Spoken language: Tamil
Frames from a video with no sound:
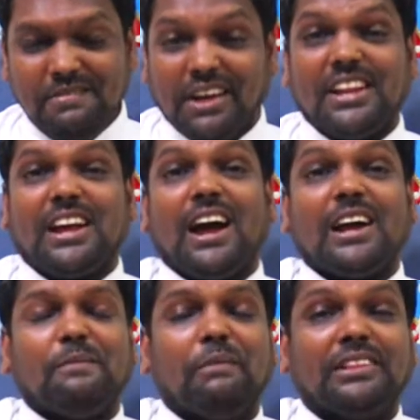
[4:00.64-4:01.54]
எனவே
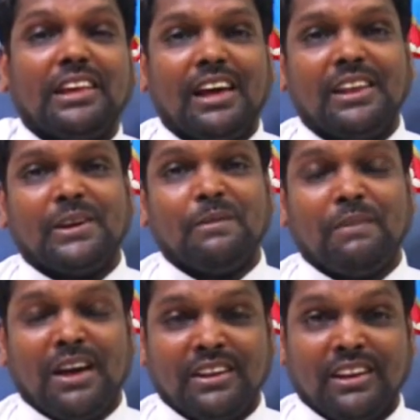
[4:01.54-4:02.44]
அதற்காக நம்மை
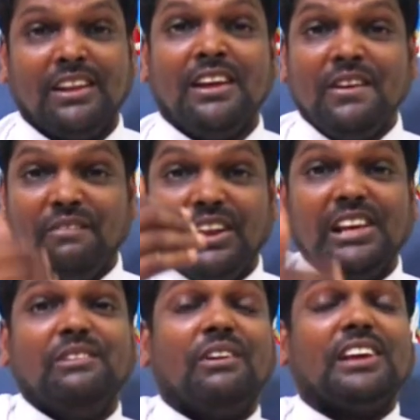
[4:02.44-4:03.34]
தயாரிக்கிறோம் பாருங்கள்
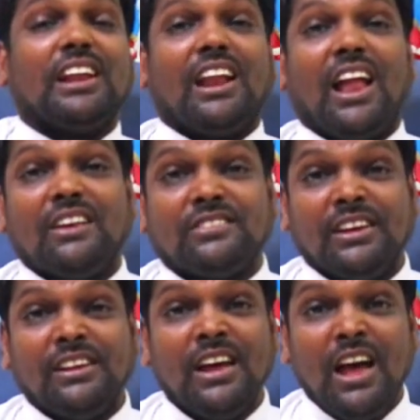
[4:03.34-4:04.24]
வெளியில் வருகிற
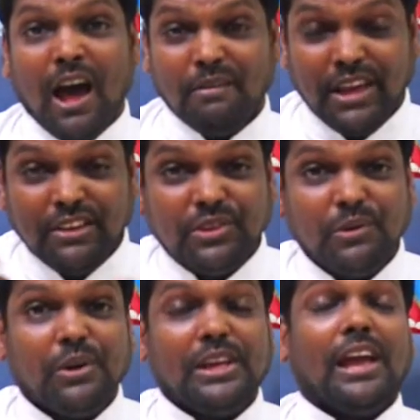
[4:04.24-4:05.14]
லாசர் அவர்
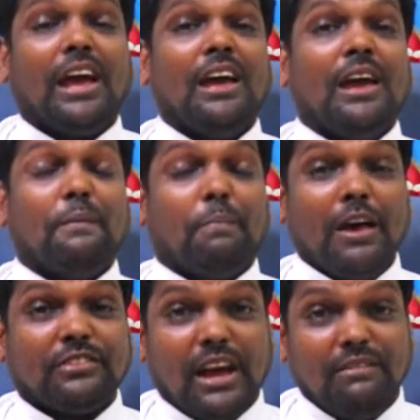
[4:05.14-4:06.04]
இயேசுனுடைய
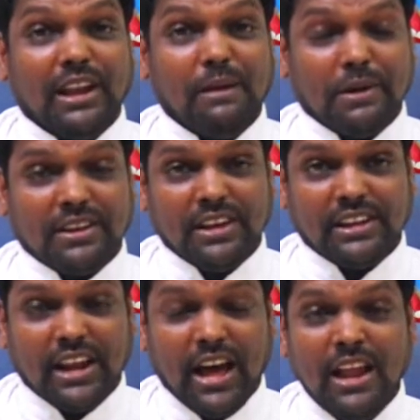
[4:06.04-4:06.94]
பாஸ்காவிலே
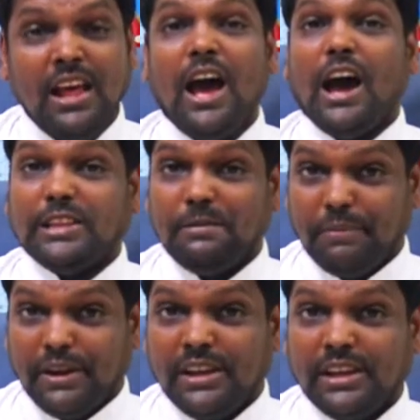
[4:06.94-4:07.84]
பங்கேற்கிறார் அதன்
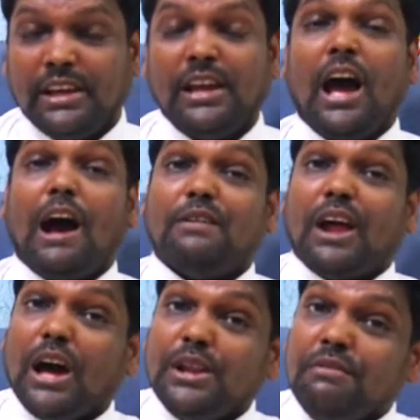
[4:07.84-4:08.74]
பிறகு
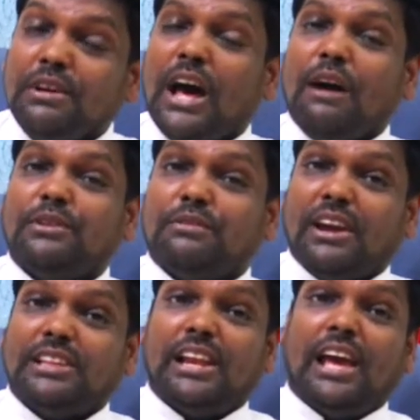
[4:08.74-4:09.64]
அவர் அறுபதாவது
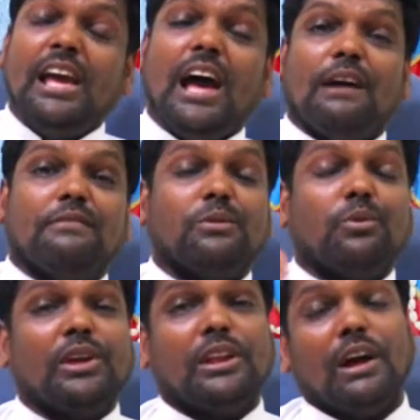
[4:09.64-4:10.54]
வயதிலே அவர்
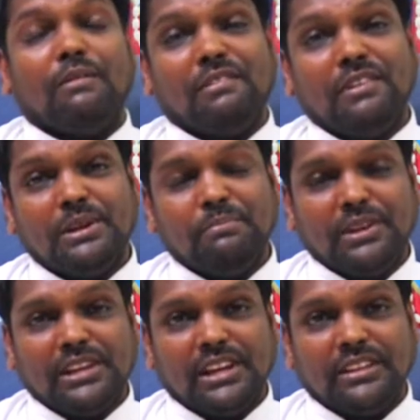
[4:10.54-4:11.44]
உயிர் அவரை விட்டு
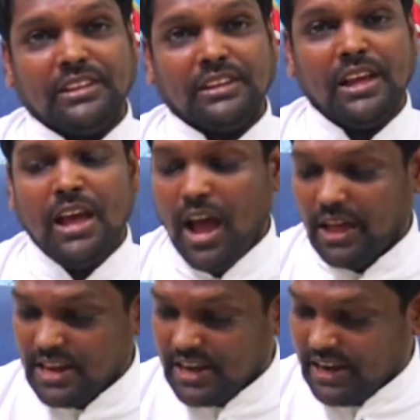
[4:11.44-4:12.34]
பிரிகிறது
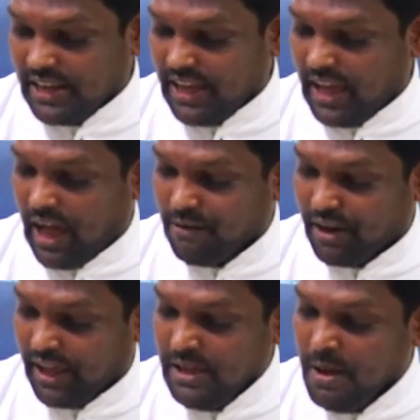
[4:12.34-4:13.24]
அதற்கிடையே
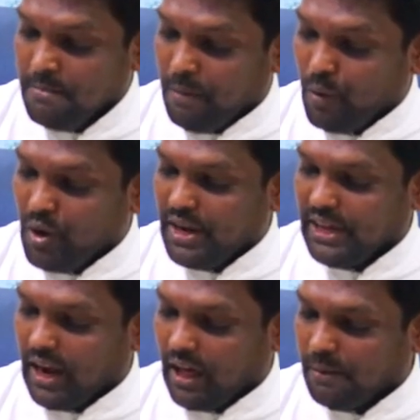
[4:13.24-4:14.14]
அவரை
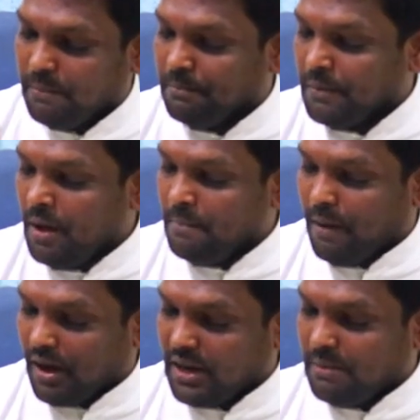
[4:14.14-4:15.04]
பவுலடிகளாரும்
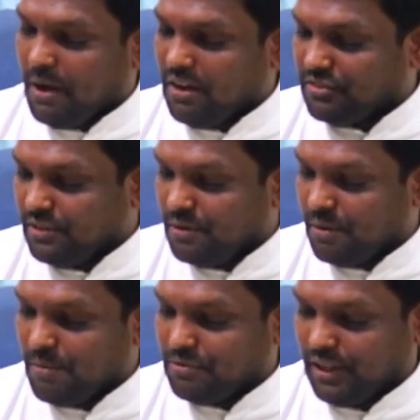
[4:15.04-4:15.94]
பர்ணபாஸ்
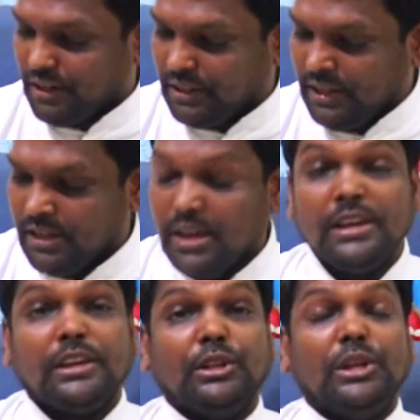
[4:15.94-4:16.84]
இருவரும் சேர்ந்து
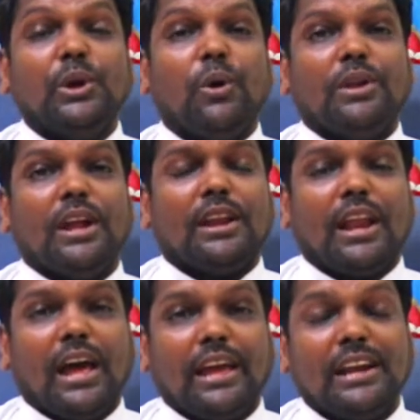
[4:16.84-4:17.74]
கிரியோன்
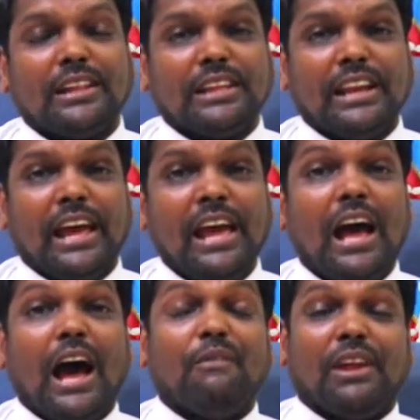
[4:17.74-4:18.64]
என்ற இடத்திலே
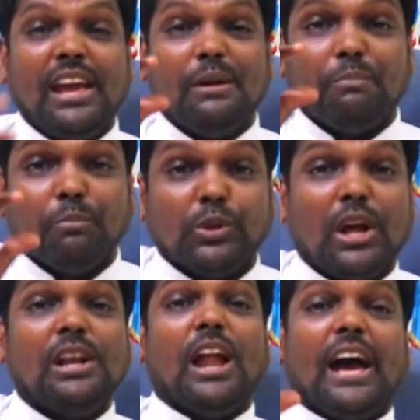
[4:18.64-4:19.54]
அவரை
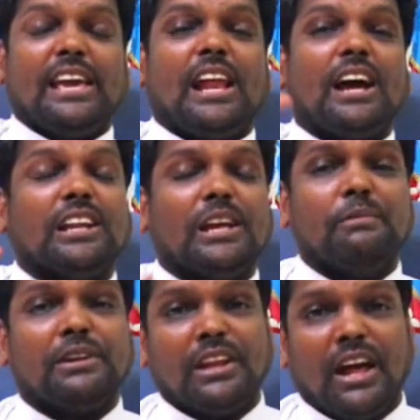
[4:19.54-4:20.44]
முதல் ஆயராக
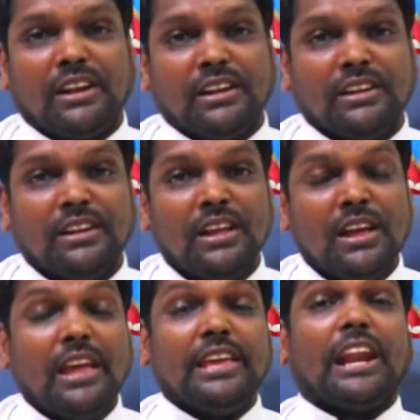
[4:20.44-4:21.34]
நியமிக்கிறார்கள்
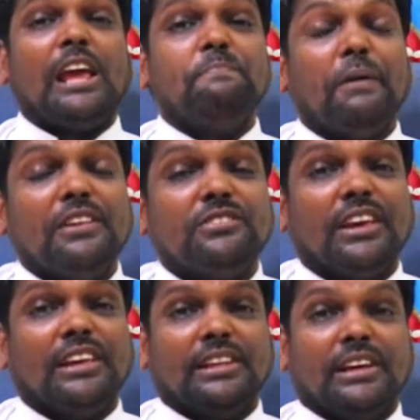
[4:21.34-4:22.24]
கொண்டார்கள் இறைப்பணி
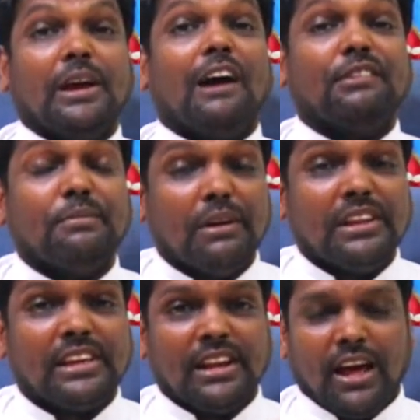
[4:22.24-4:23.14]
செய்து அவர்
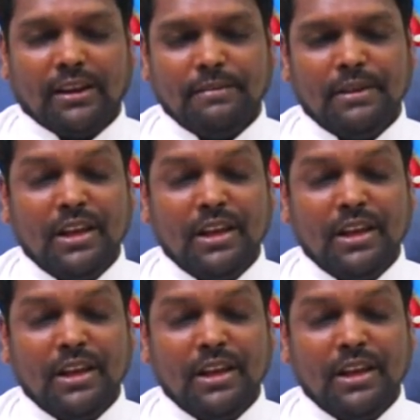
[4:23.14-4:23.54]
மறிக்கிறார்